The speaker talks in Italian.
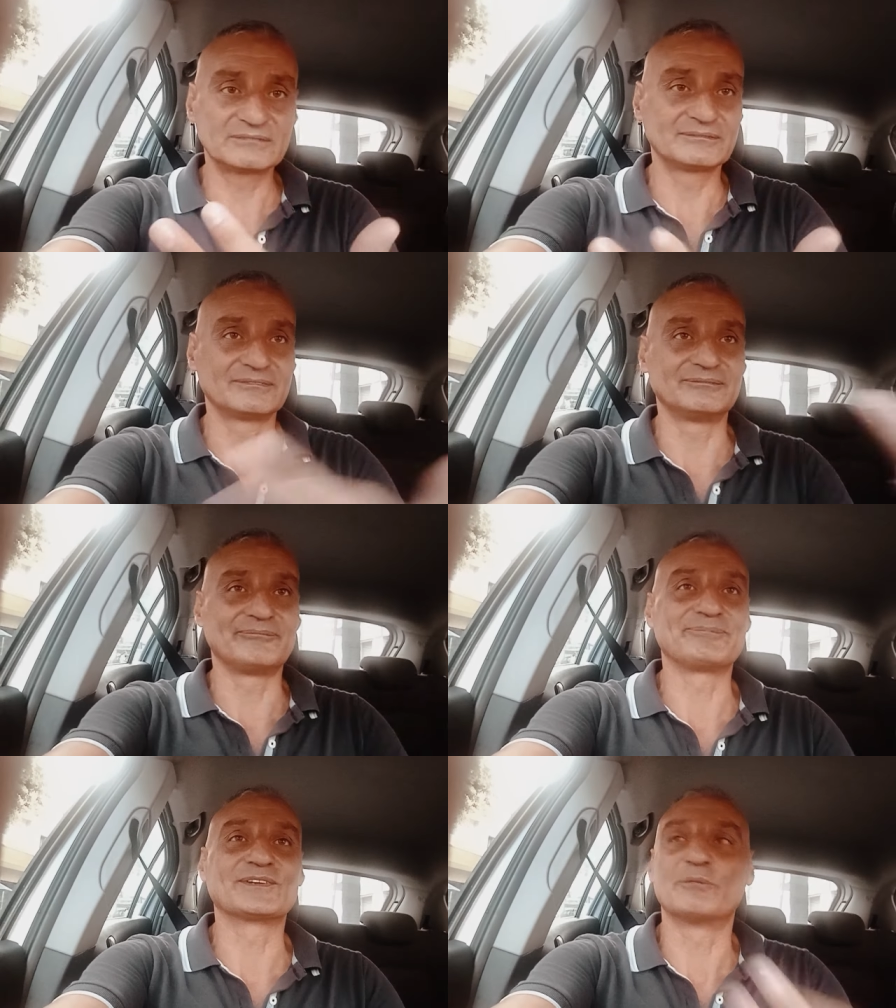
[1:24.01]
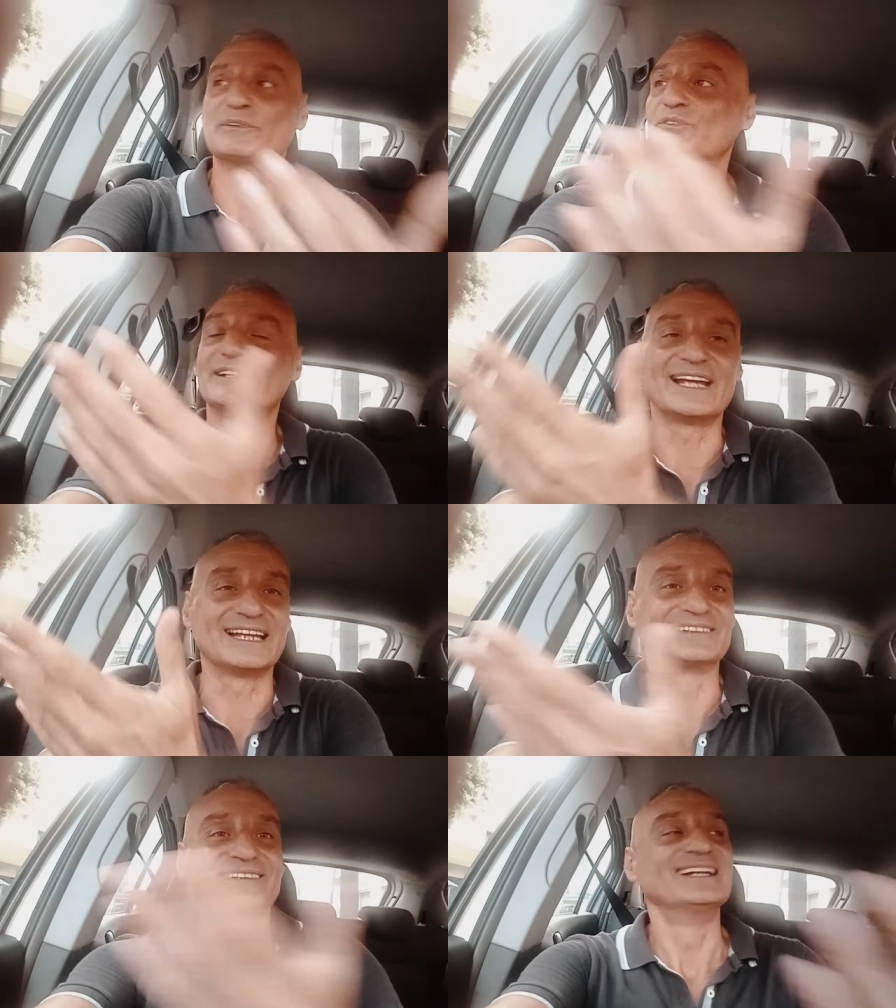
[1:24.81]
Mm, come tutte le
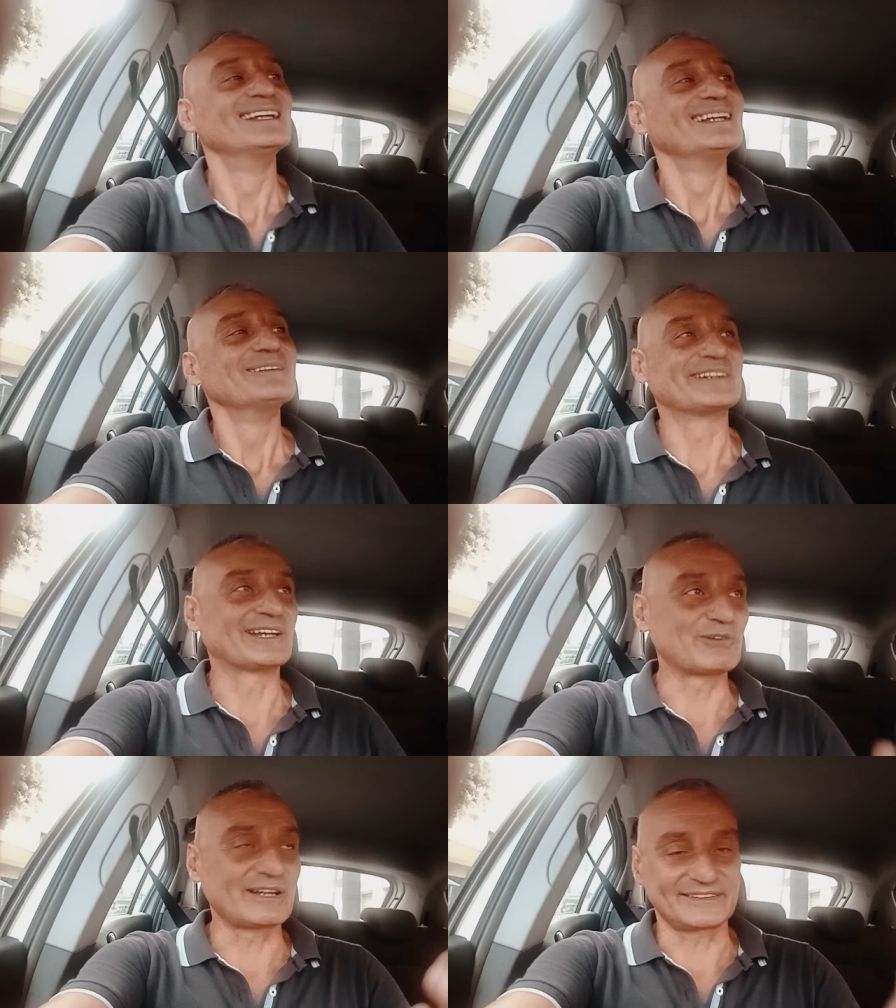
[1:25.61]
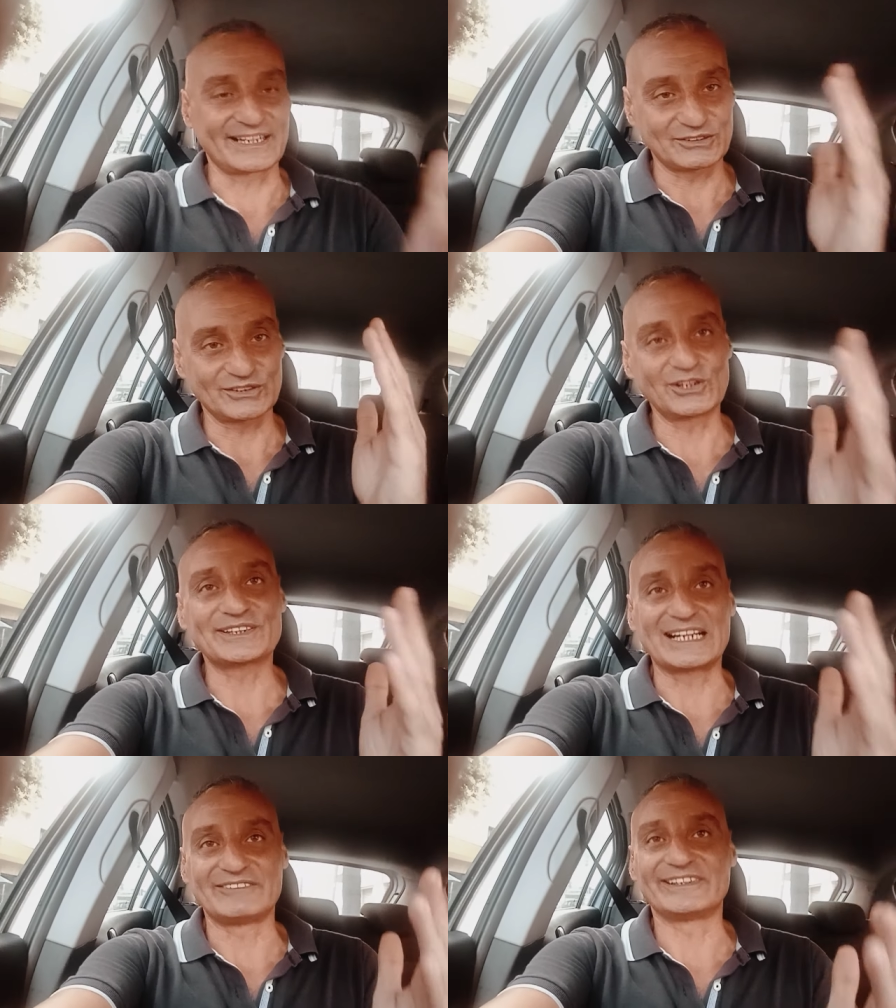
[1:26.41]
altre, perché qua
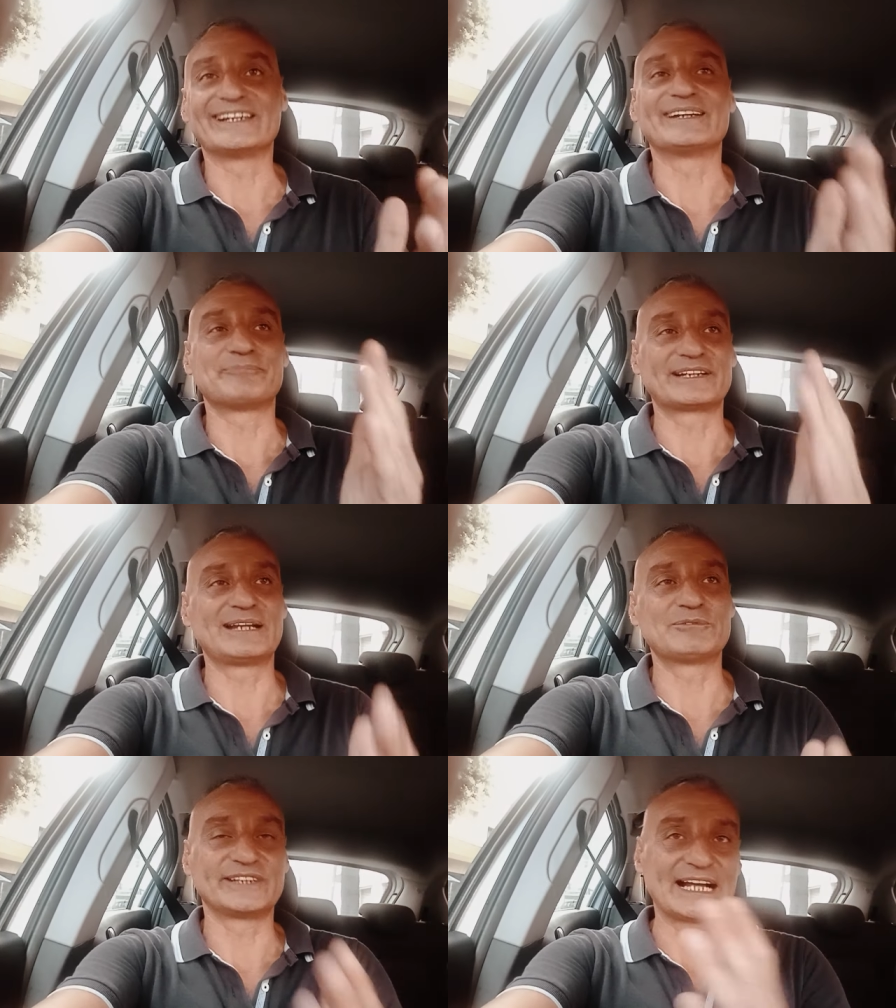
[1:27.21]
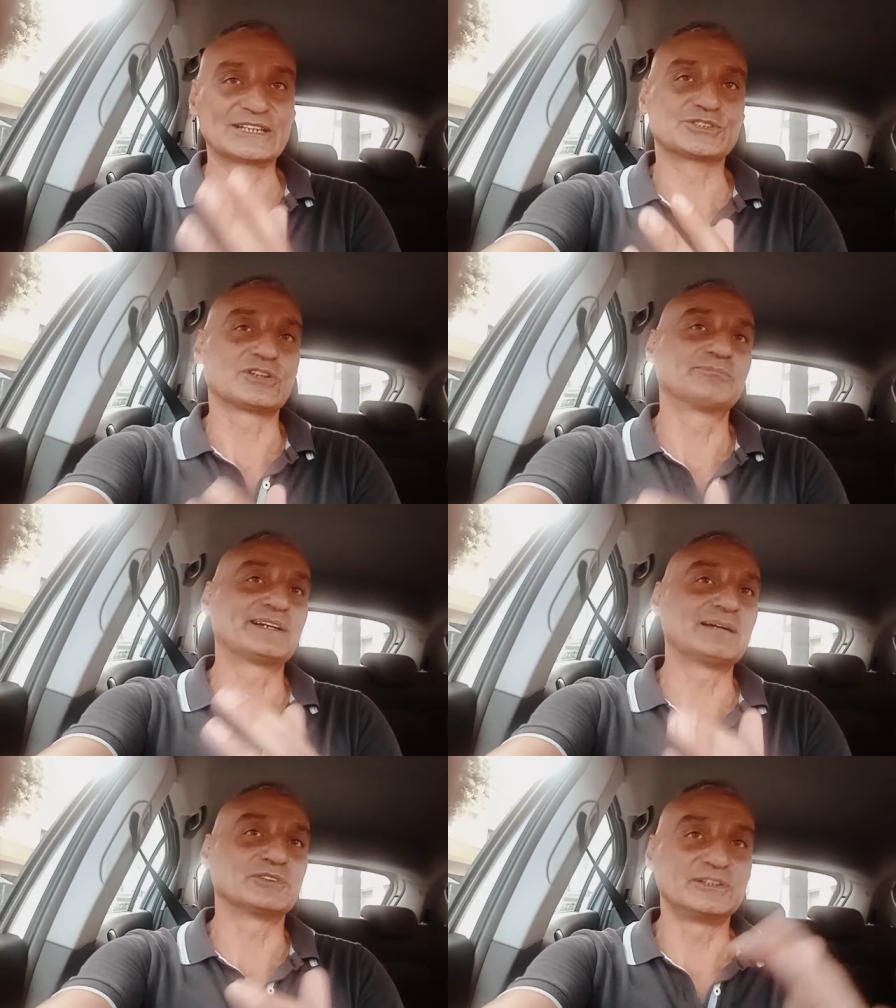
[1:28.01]
ricordatevi che parliamo di calcio, non
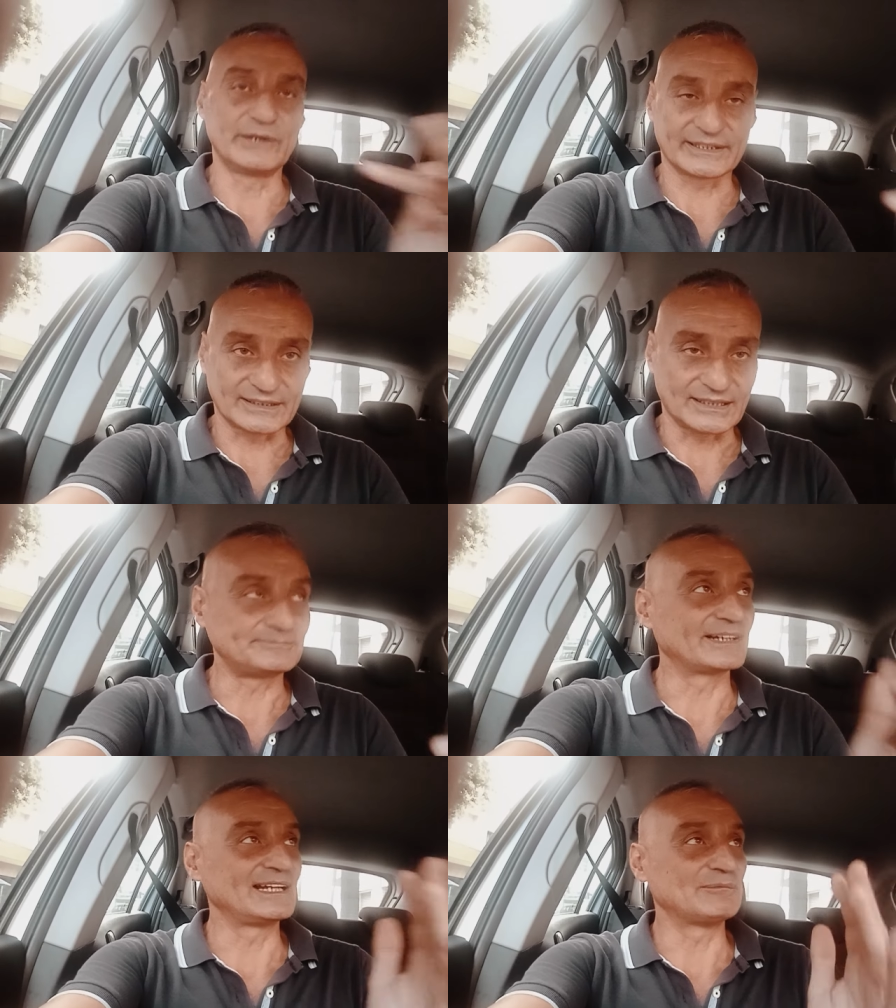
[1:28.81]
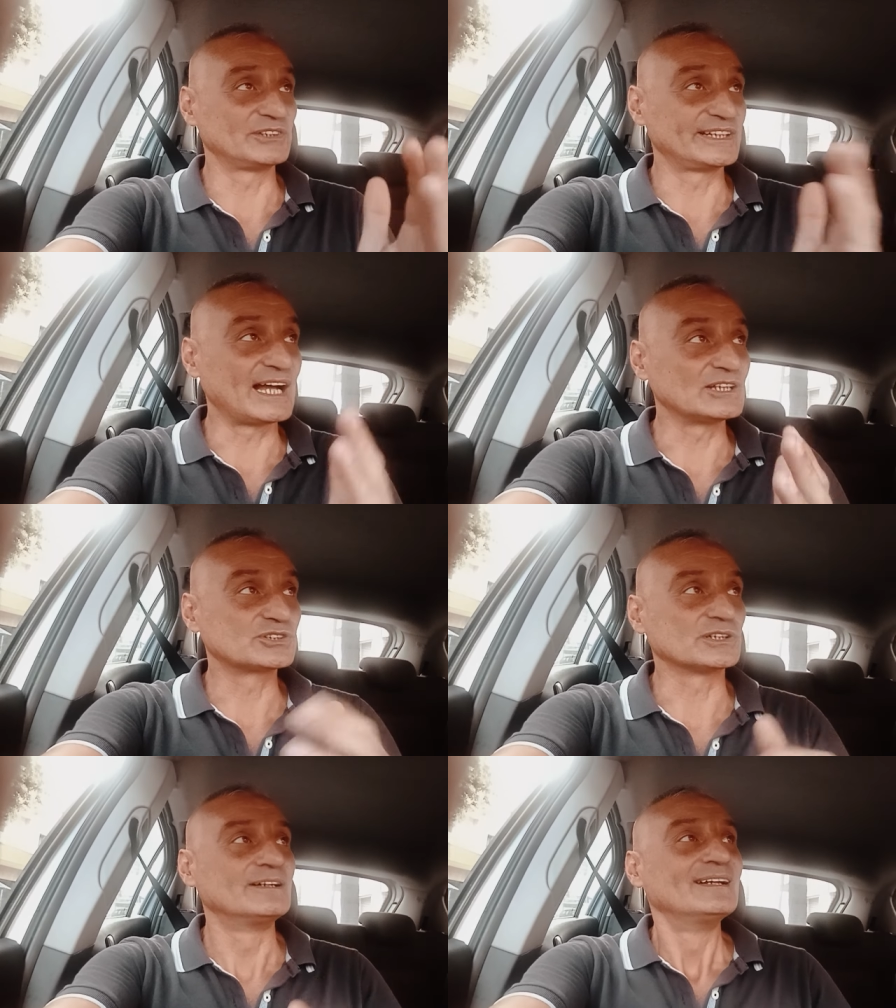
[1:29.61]
parliamo di guerra, parliamo di
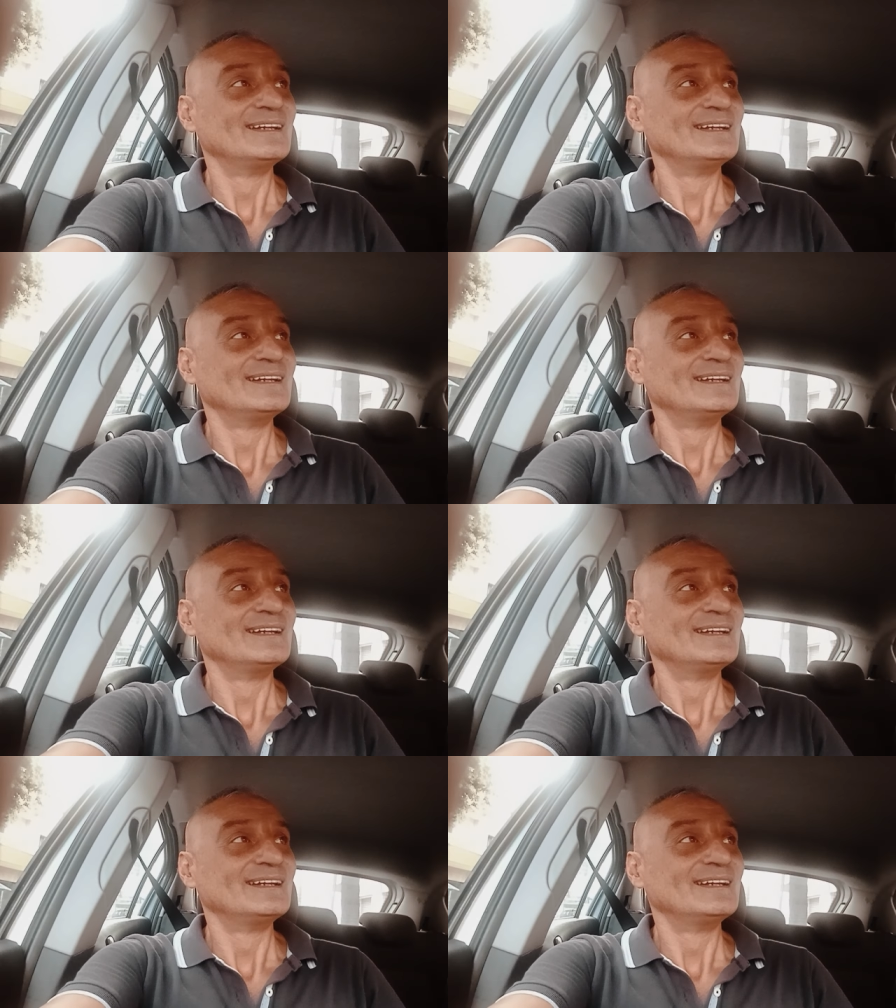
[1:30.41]
calcio.